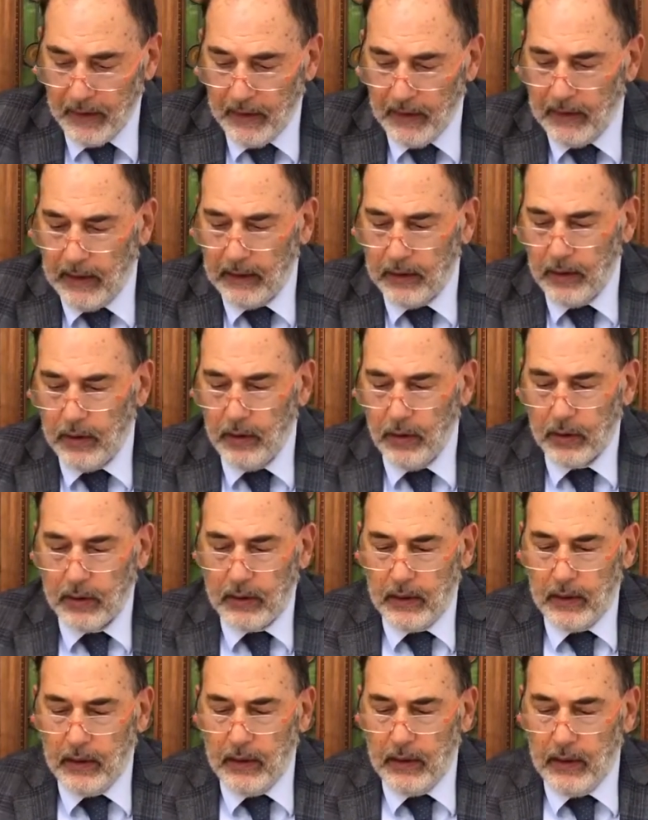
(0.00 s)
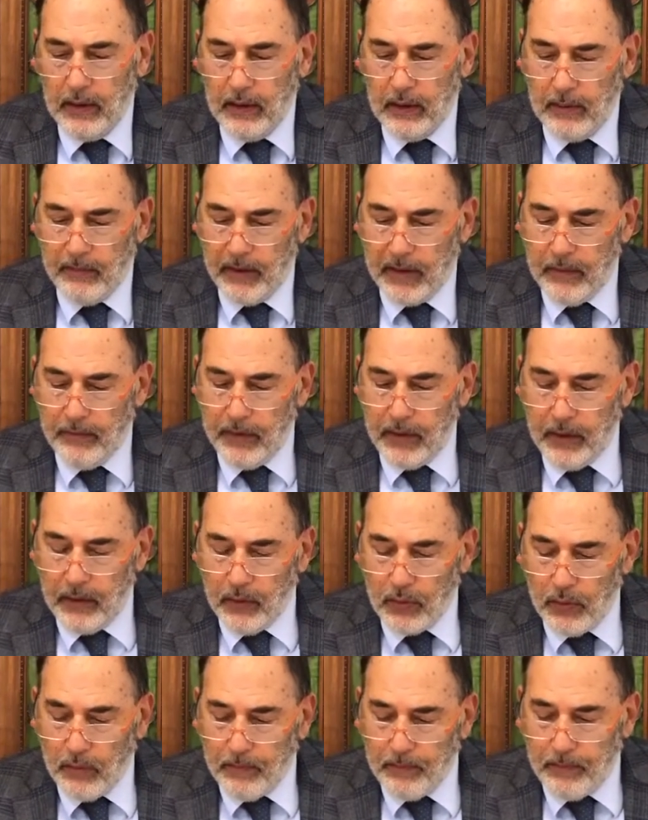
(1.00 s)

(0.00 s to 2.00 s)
Intanto i nostri Rabanim dicono